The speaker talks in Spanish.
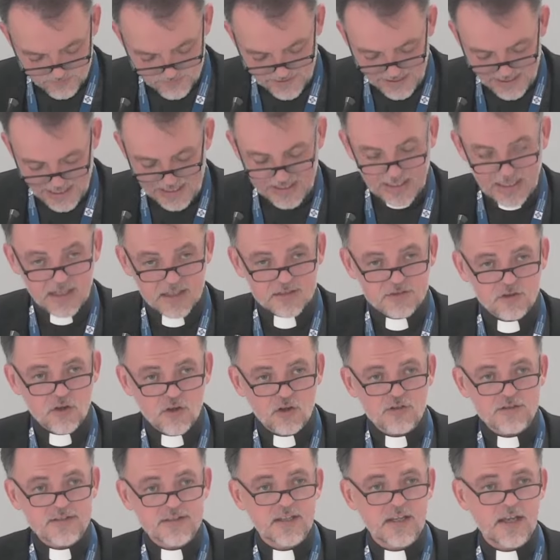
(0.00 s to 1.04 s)
de la
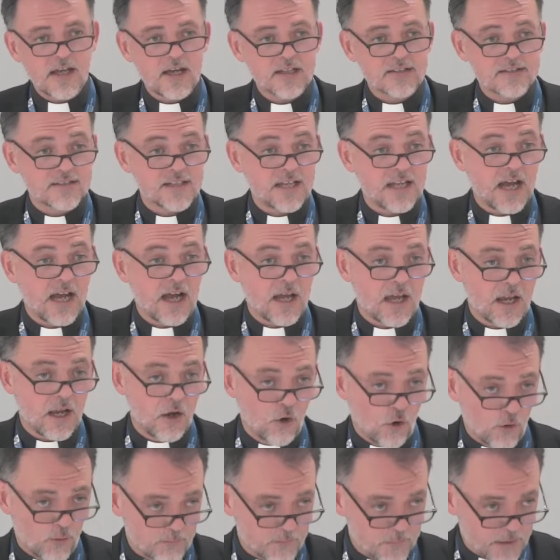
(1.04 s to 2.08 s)
creación sea, sea el
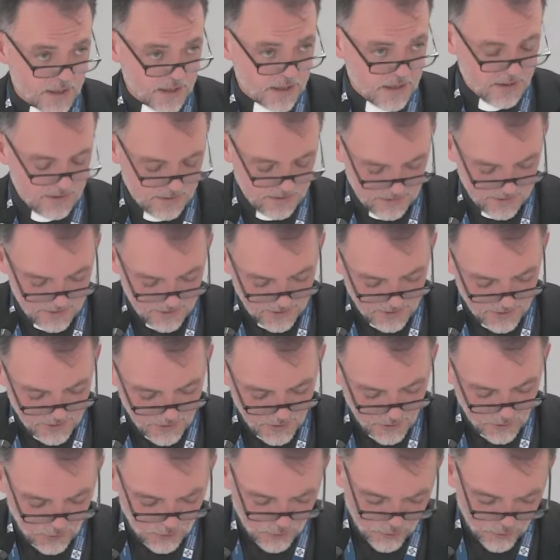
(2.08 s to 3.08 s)
hombre, o